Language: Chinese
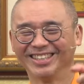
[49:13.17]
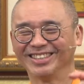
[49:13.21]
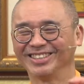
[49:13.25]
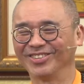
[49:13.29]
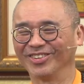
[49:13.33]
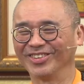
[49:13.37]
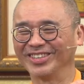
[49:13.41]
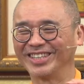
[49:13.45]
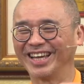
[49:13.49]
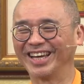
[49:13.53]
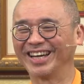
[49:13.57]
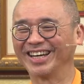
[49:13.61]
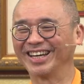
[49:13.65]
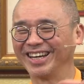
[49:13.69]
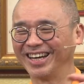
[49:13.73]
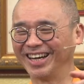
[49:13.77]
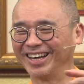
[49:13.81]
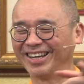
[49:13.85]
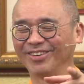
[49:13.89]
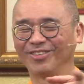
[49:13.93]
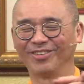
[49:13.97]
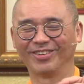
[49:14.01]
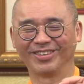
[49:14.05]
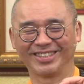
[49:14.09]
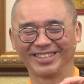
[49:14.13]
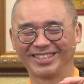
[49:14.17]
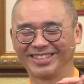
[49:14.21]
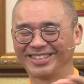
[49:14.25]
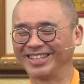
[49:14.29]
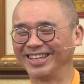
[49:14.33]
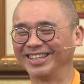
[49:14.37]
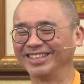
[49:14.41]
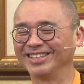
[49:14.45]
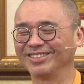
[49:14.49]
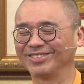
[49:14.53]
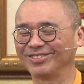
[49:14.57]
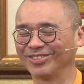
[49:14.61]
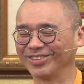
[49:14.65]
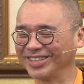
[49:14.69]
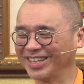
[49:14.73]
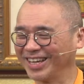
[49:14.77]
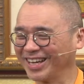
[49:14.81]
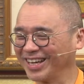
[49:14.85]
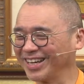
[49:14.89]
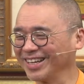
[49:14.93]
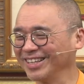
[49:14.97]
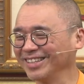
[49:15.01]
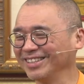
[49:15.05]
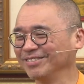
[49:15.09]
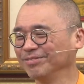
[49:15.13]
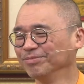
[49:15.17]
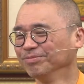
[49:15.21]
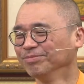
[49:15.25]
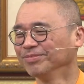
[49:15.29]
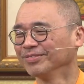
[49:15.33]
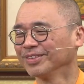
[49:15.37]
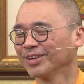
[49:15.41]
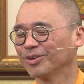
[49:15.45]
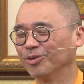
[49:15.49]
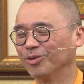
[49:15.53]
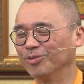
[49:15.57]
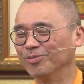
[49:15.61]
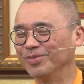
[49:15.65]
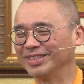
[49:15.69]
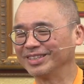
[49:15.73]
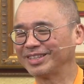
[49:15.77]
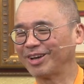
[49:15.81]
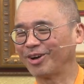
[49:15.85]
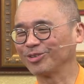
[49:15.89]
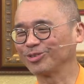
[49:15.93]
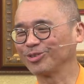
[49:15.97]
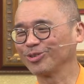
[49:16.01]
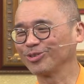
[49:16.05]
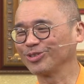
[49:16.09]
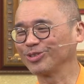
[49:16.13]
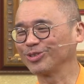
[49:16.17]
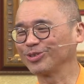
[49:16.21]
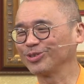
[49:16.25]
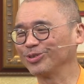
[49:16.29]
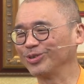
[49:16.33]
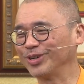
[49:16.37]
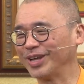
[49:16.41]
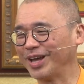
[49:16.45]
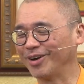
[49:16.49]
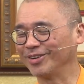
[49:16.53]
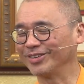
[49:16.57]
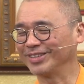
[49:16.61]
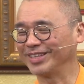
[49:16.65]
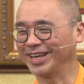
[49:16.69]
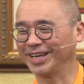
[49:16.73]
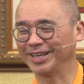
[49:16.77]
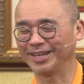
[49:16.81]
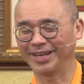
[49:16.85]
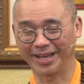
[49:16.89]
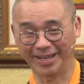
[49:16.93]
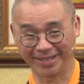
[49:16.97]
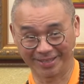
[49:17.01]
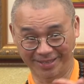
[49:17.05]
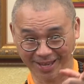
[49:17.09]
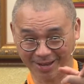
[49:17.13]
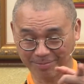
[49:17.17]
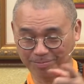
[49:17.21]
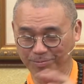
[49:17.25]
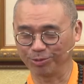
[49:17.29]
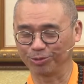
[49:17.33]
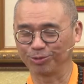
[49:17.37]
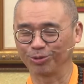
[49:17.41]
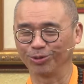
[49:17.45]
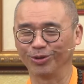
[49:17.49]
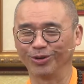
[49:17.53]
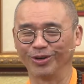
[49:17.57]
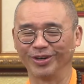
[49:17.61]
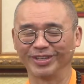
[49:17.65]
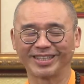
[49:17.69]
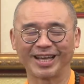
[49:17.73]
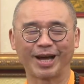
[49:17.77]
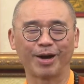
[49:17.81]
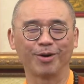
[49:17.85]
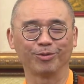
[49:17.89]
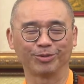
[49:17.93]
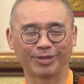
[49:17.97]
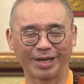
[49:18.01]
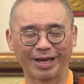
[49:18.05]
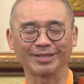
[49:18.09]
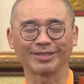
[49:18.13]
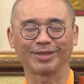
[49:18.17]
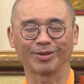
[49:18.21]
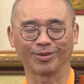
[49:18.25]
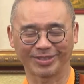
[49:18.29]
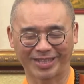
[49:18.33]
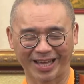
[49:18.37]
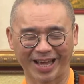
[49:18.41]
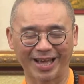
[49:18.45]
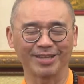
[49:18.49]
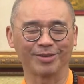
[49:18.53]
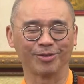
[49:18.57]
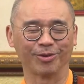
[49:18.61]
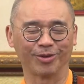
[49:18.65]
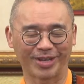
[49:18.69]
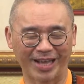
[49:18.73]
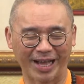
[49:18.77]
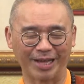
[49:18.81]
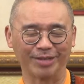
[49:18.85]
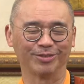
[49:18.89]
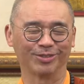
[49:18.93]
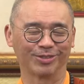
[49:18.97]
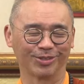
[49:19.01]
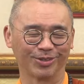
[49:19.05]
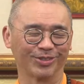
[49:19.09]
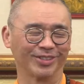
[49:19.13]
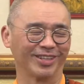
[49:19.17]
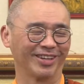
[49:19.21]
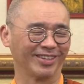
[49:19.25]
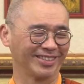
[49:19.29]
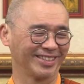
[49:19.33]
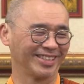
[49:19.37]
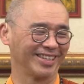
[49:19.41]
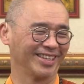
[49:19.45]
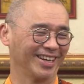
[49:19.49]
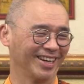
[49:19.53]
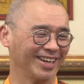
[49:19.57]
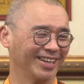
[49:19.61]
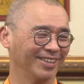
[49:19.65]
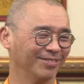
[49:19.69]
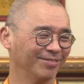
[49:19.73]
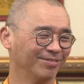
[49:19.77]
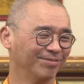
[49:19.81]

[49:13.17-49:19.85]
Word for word: 昨天跟我们道松师父聊天，他不错、哦，他说他有感受到这样，